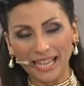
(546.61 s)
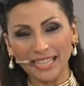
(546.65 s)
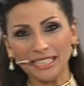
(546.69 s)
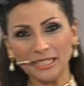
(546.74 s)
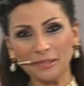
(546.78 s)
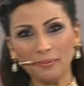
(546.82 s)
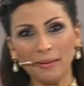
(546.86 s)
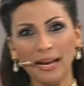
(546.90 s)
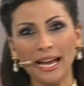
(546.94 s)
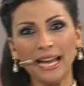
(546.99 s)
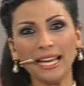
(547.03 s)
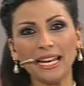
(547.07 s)

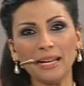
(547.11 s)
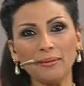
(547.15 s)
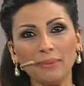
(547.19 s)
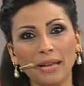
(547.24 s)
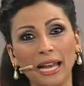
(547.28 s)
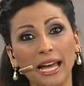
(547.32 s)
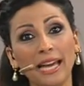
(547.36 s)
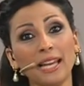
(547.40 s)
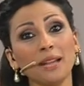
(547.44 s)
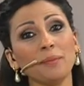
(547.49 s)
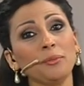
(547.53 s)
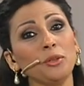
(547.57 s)
غنت معانا
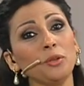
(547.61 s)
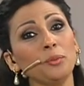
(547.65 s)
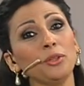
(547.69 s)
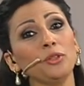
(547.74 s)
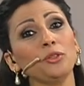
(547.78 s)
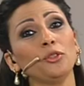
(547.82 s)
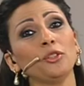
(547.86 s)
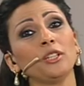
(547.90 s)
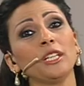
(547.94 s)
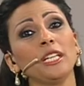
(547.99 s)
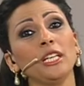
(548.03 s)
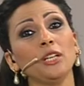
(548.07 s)
بالعربي
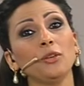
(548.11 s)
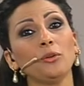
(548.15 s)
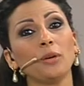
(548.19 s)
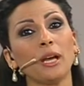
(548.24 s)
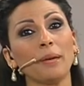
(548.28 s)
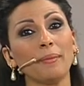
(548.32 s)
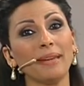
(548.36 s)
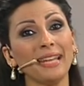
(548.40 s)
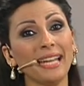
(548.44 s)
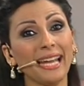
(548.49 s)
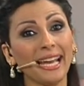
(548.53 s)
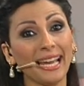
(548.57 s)
وبالتركي
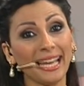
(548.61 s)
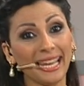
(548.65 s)
وكمان